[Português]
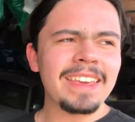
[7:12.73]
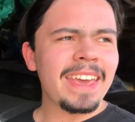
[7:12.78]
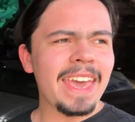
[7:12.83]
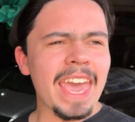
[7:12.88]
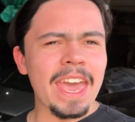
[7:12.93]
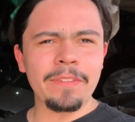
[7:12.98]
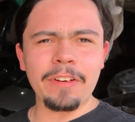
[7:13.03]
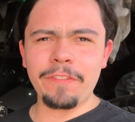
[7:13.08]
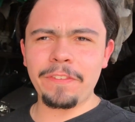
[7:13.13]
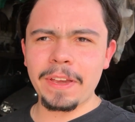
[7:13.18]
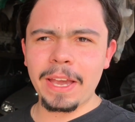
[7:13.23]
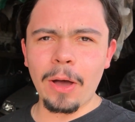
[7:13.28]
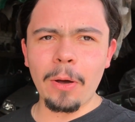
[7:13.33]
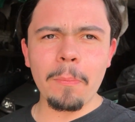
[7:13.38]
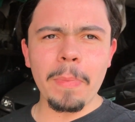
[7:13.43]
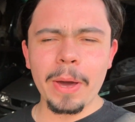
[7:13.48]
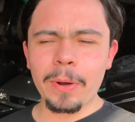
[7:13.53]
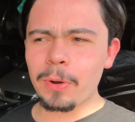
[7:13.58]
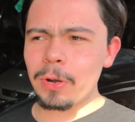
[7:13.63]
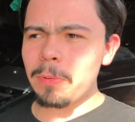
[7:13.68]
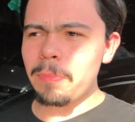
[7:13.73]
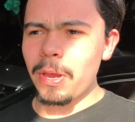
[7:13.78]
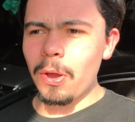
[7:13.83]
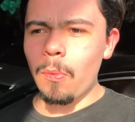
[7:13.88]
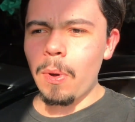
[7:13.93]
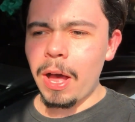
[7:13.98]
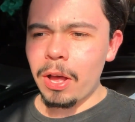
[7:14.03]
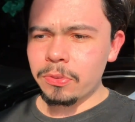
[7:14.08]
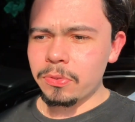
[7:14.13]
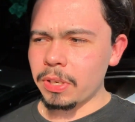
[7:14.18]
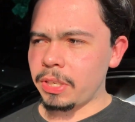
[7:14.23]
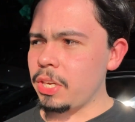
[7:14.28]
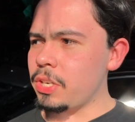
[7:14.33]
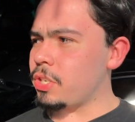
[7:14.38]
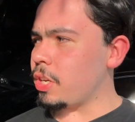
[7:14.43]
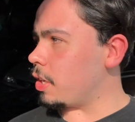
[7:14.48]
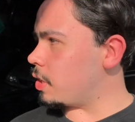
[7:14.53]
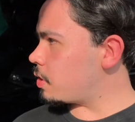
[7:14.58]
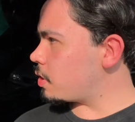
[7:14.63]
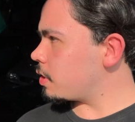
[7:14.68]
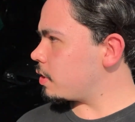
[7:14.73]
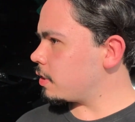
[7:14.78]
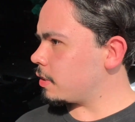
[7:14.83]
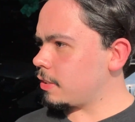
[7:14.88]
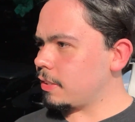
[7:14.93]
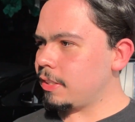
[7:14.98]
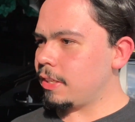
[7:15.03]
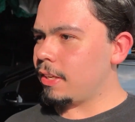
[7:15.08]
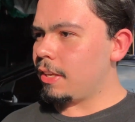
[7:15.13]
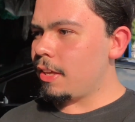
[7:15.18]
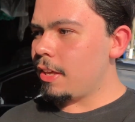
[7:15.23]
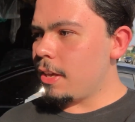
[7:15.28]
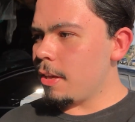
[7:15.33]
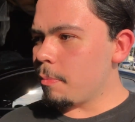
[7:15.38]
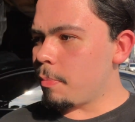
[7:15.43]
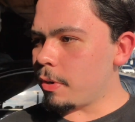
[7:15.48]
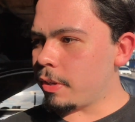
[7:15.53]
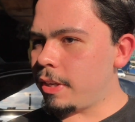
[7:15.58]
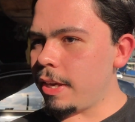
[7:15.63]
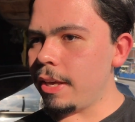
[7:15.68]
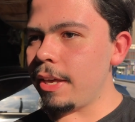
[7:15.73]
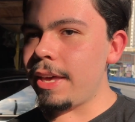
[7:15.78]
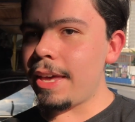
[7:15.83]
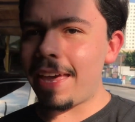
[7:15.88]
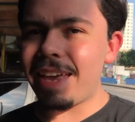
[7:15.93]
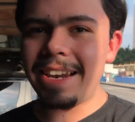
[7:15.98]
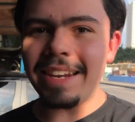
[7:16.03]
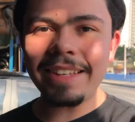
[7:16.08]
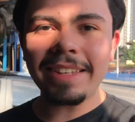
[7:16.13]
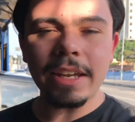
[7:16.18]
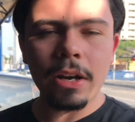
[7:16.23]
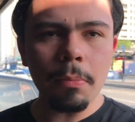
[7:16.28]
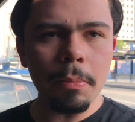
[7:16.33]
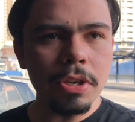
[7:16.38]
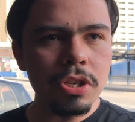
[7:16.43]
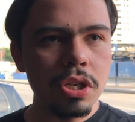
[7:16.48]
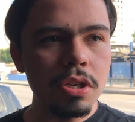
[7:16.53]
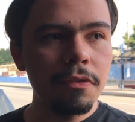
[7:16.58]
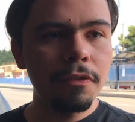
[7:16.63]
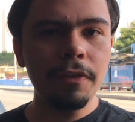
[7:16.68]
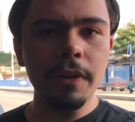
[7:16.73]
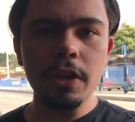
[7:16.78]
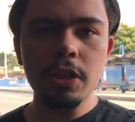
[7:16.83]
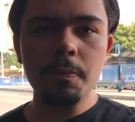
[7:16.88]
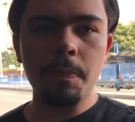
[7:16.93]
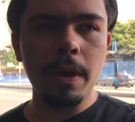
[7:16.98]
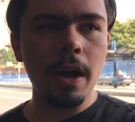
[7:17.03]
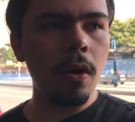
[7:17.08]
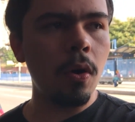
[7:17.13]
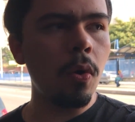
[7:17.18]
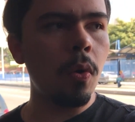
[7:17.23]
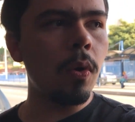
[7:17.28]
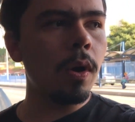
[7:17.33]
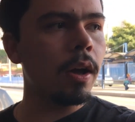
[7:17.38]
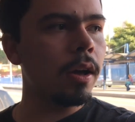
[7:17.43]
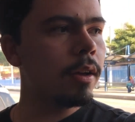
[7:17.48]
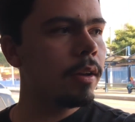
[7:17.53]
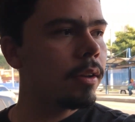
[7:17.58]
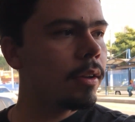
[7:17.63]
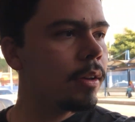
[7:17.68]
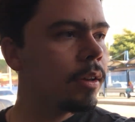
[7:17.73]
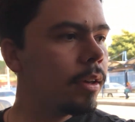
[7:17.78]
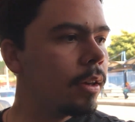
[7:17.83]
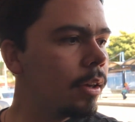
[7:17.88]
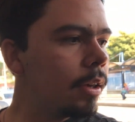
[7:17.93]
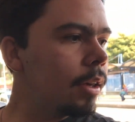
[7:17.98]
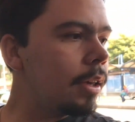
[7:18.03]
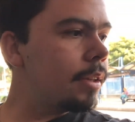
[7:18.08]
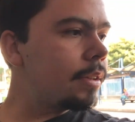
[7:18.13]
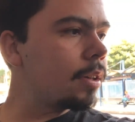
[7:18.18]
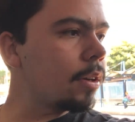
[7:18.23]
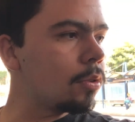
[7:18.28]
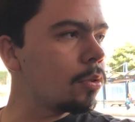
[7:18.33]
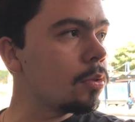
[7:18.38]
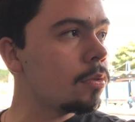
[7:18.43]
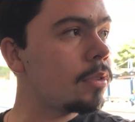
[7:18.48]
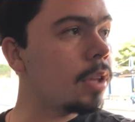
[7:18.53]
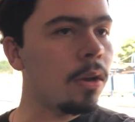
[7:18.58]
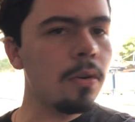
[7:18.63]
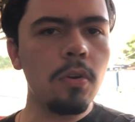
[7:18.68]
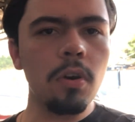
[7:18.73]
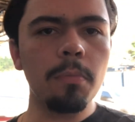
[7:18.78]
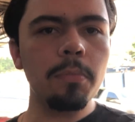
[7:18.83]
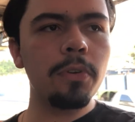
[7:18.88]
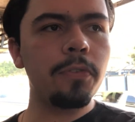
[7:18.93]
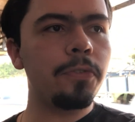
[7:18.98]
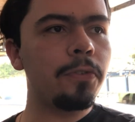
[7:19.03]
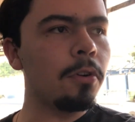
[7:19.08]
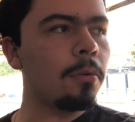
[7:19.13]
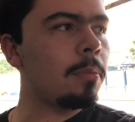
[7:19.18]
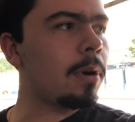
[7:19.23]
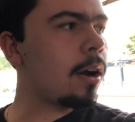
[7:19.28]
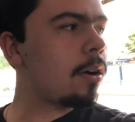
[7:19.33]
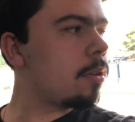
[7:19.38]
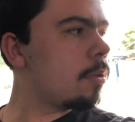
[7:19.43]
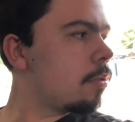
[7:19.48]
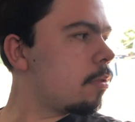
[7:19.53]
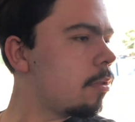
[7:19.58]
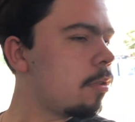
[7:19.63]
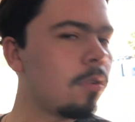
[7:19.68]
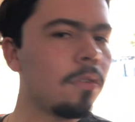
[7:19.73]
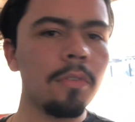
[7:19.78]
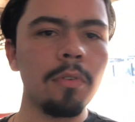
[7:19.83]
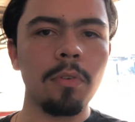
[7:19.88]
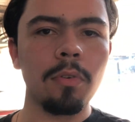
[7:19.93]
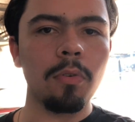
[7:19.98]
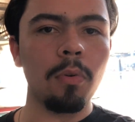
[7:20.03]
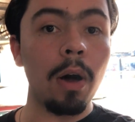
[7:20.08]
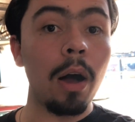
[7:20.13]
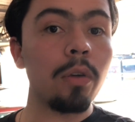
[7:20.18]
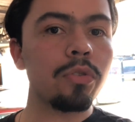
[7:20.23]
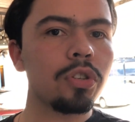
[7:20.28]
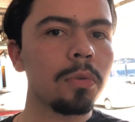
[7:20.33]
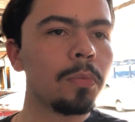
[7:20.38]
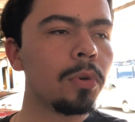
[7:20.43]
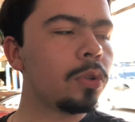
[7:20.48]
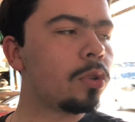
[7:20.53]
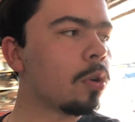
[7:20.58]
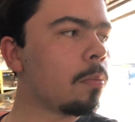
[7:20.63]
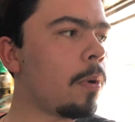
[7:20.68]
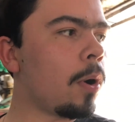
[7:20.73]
É, vai ficar um barulho meio alto aqui, gente. Porque é literalmente de frente pra rua. Então não tem como eu filmar com o áudio muito